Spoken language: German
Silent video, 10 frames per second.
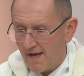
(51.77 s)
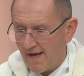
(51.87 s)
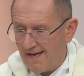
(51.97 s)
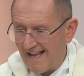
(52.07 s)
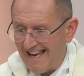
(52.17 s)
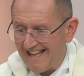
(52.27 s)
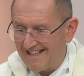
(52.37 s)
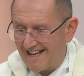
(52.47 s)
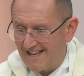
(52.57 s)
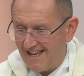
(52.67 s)
in
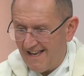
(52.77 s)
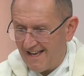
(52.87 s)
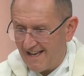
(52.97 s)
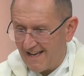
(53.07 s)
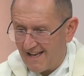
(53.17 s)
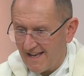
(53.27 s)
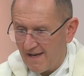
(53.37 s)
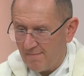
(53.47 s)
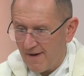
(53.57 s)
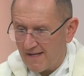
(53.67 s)
Lethargie
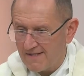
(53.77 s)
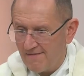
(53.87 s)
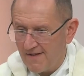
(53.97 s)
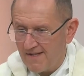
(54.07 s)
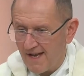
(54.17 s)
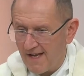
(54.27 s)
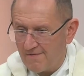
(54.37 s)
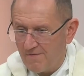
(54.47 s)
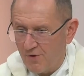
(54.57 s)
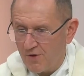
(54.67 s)
in Passivität
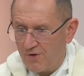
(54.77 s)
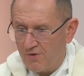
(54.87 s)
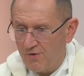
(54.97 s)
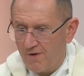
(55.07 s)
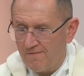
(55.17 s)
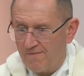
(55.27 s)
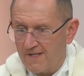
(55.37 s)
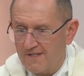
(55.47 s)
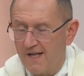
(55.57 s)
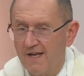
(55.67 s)
flüchten dürfen
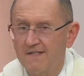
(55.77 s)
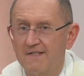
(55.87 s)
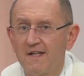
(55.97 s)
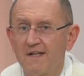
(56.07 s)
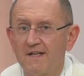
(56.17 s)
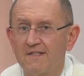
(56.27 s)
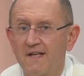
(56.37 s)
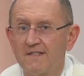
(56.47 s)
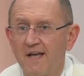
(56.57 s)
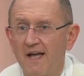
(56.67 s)
als Christen in
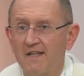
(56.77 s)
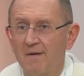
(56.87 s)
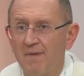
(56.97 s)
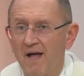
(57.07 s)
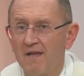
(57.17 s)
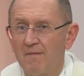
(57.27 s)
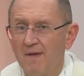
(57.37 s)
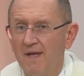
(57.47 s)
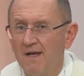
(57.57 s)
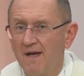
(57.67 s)
dieser Zeit der
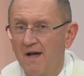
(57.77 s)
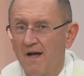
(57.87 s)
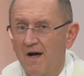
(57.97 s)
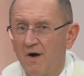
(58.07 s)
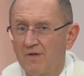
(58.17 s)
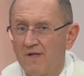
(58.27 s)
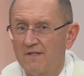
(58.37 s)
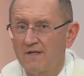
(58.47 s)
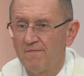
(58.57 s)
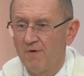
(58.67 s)
Pandemie und
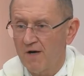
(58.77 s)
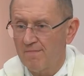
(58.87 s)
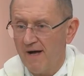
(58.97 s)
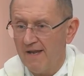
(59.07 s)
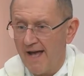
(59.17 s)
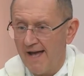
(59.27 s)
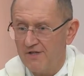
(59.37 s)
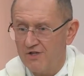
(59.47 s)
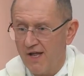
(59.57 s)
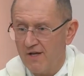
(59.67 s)
dieser furchtbaren
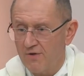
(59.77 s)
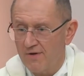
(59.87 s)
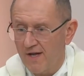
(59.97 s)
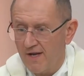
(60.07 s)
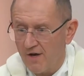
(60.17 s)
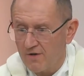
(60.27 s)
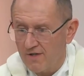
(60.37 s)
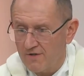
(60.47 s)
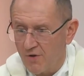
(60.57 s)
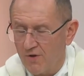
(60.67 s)
Einschränkungen auch
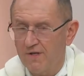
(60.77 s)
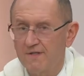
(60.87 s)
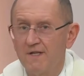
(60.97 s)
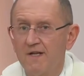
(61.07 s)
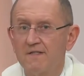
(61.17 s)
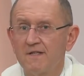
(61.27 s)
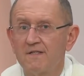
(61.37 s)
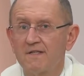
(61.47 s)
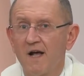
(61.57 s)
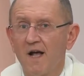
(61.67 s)
des
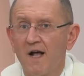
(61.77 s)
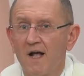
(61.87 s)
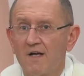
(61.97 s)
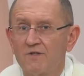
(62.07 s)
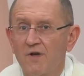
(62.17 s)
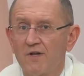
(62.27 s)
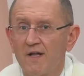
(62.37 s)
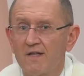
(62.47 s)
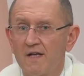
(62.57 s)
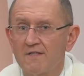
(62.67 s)
Gottesdienstes,
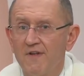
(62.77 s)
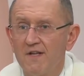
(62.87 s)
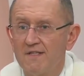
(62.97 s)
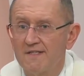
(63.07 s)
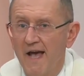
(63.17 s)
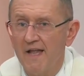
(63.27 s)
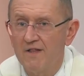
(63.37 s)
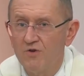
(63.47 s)
sondern dass wir die Zeit